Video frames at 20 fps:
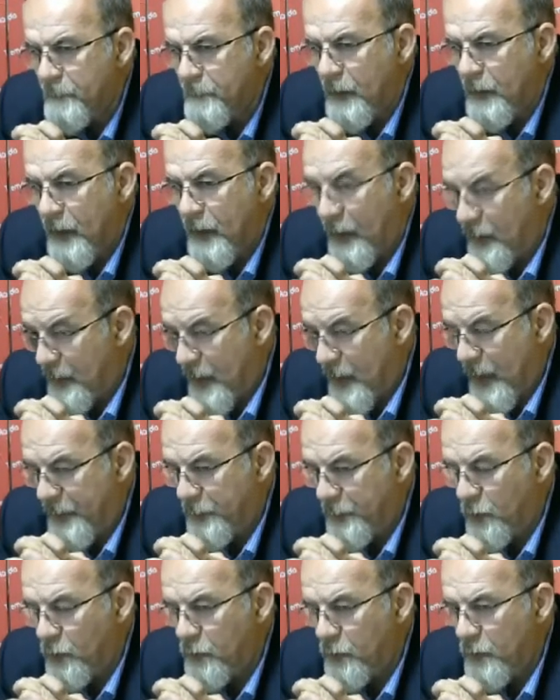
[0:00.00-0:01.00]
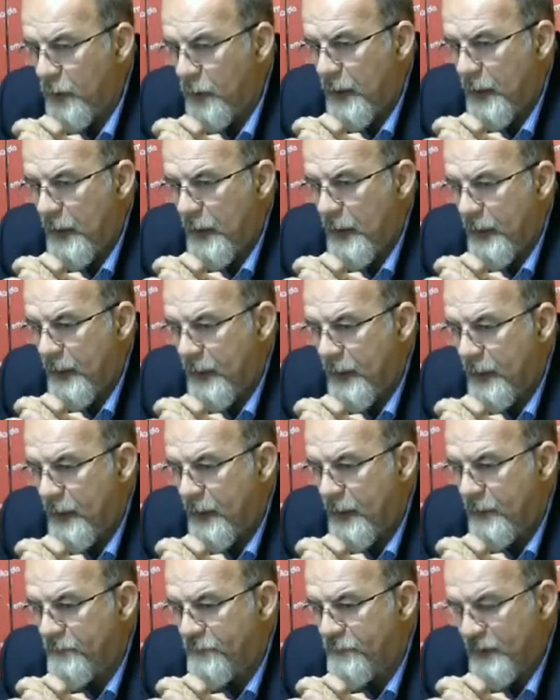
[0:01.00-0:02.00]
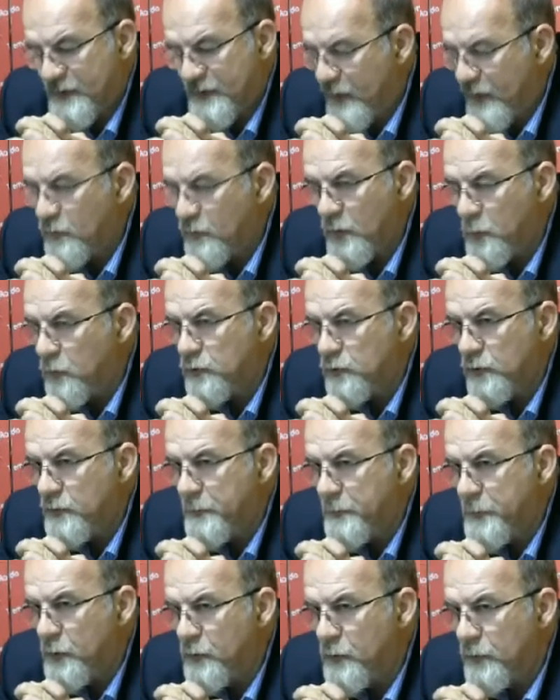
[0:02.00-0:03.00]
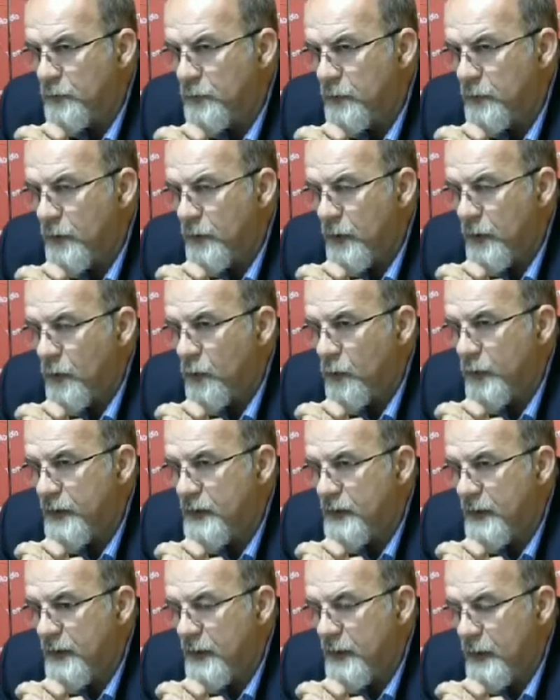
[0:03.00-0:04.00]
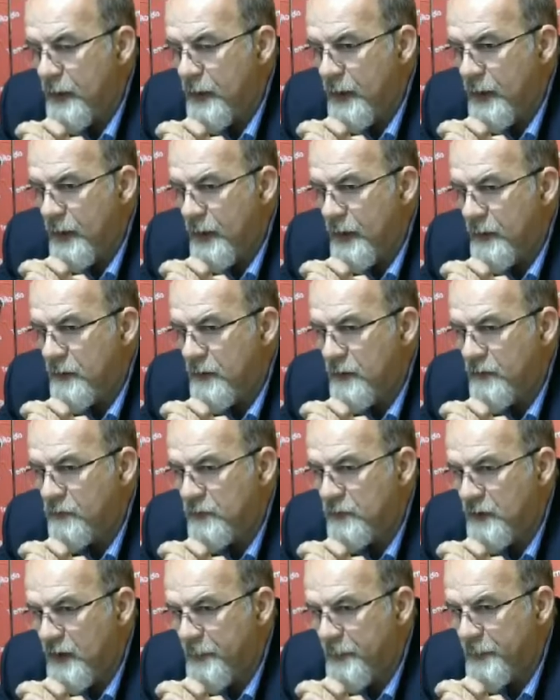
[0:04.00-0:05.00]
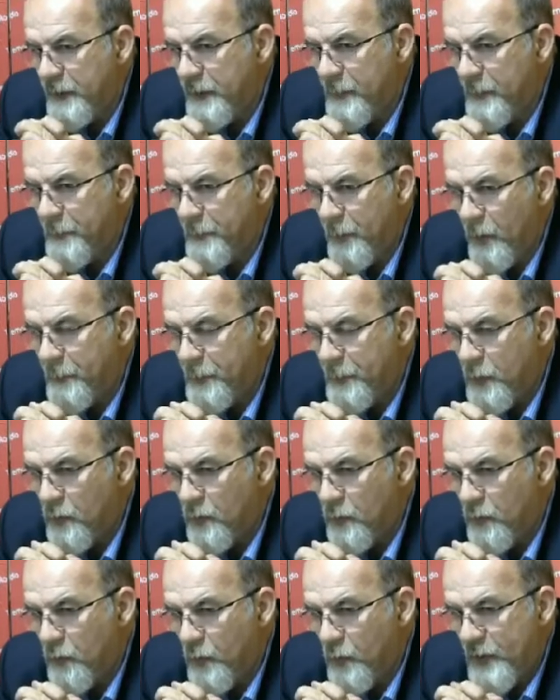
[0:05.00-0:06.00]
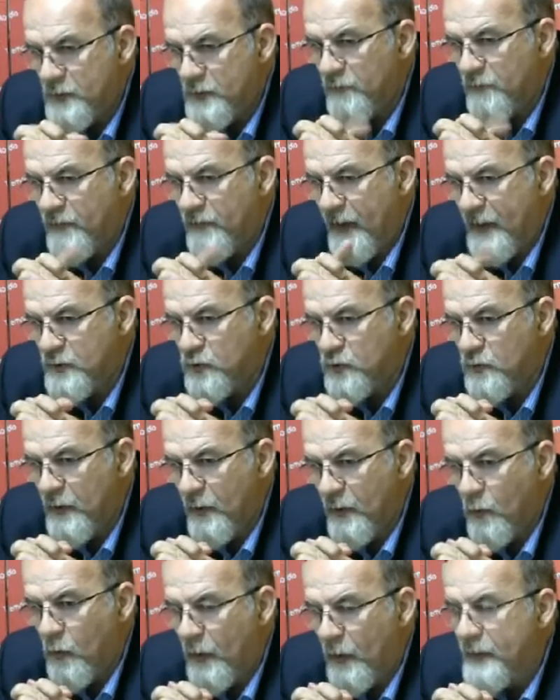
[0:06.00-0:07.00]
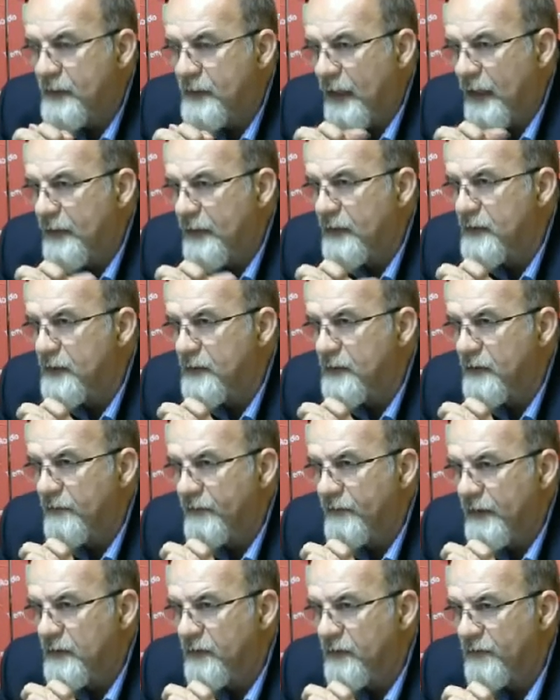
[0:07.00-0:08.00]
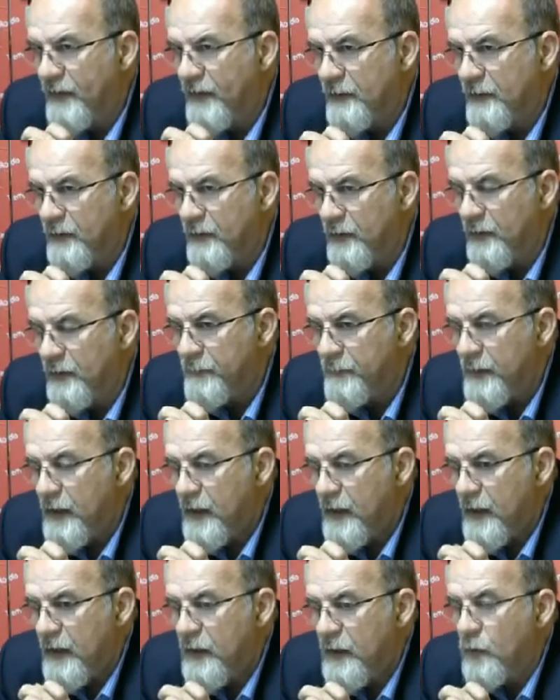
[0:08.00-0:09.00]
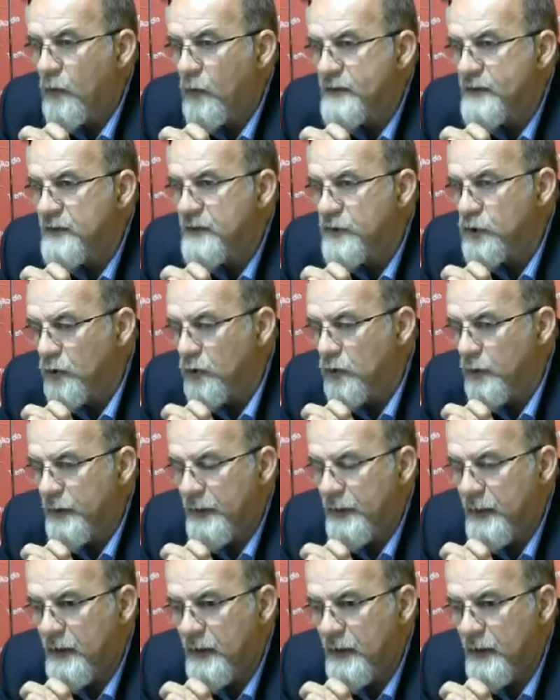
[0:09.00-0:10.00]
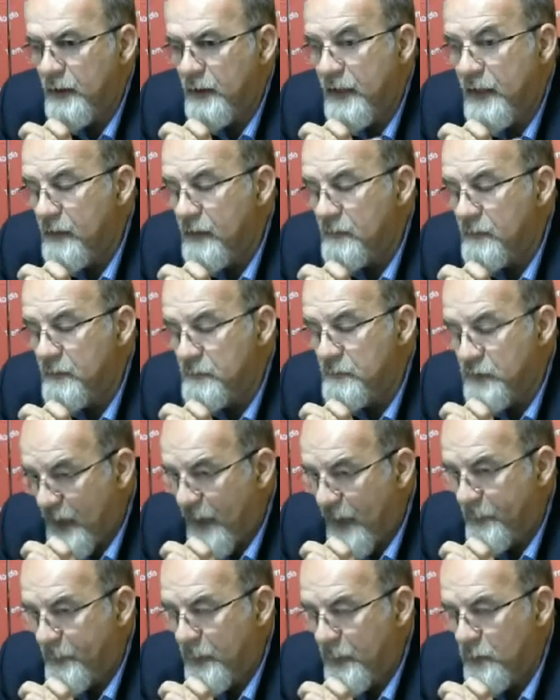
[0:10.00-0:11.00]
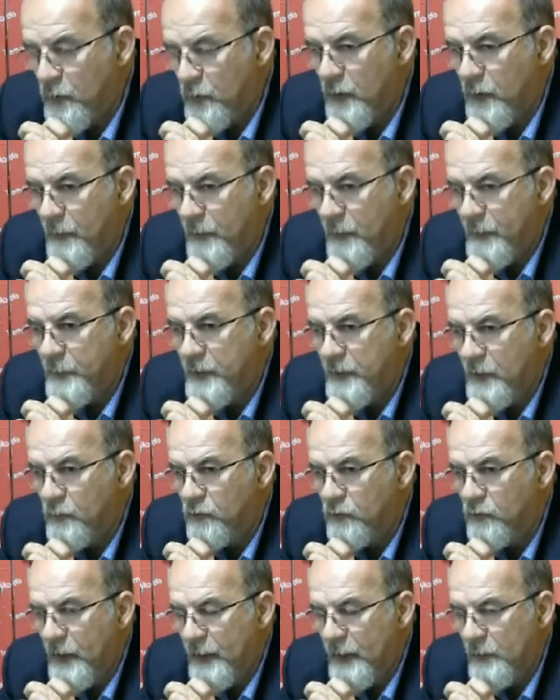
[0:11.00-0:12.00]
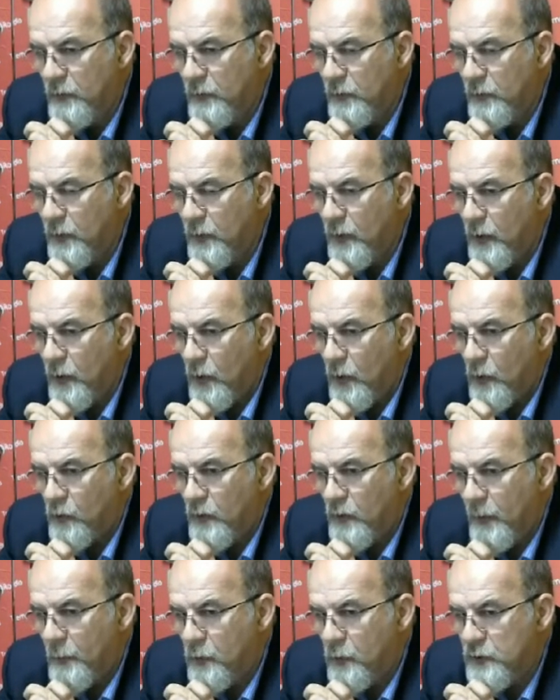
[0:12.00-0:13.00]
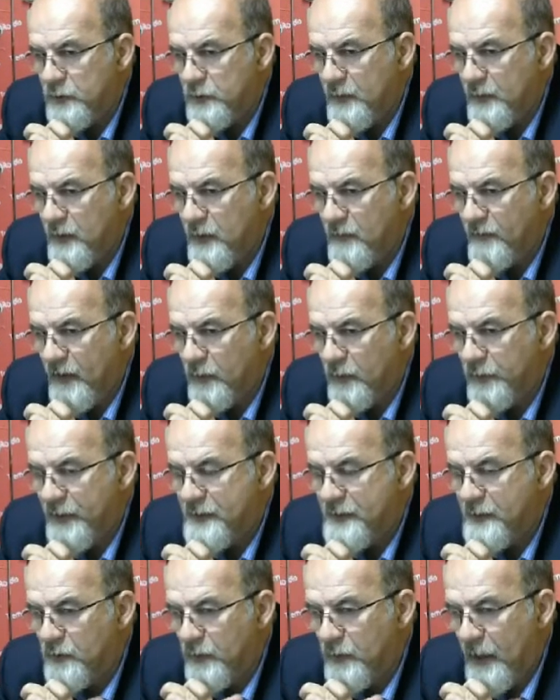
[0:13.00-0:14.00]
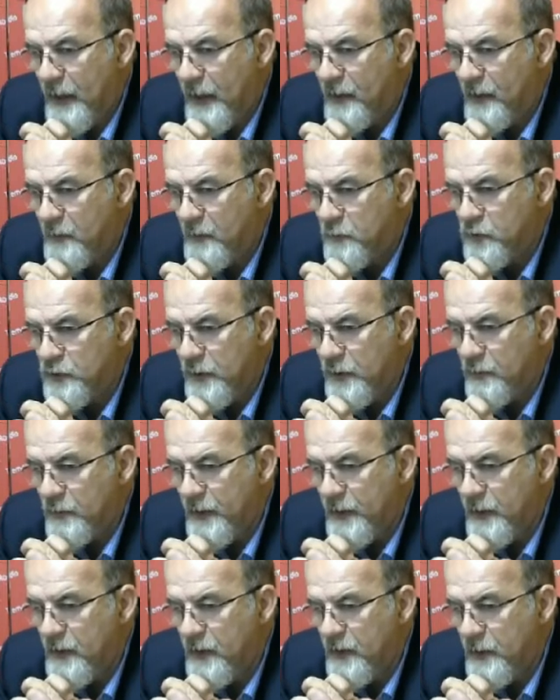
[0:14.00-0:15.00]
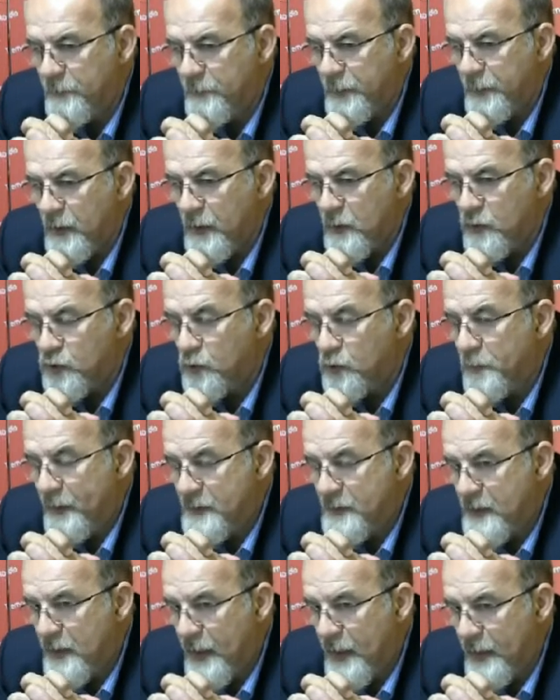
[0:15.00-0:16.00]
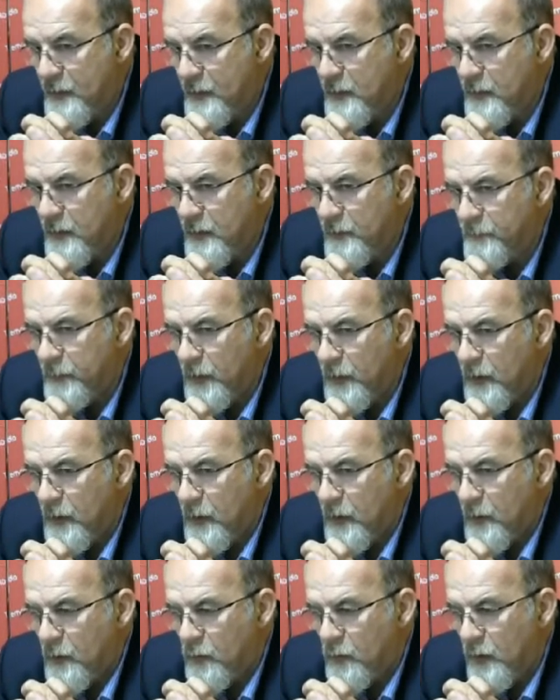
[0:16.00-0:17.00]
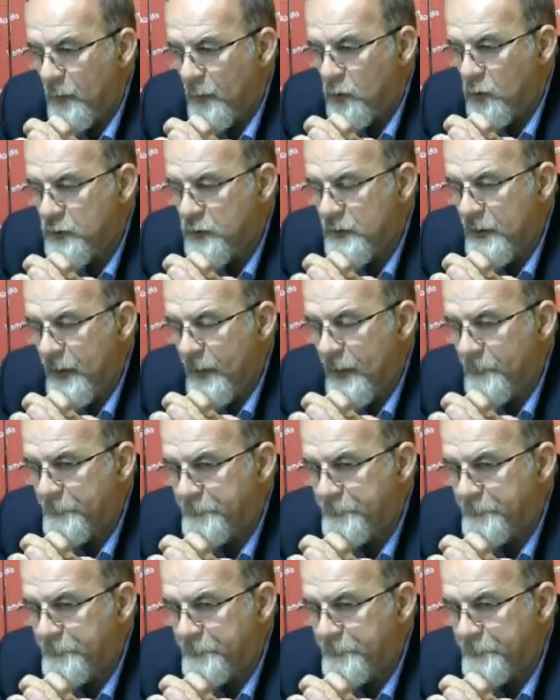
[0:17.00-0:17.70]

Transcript: all'anno e facendo molto di più. Quindi eh, devo dire che proprio questo va sulla qualità degli interventi fatti. In questi giorni, sabato, abbiamo inaugurato una mostra di livello nazionale al Museo Lecchi su Basiletti, una mostra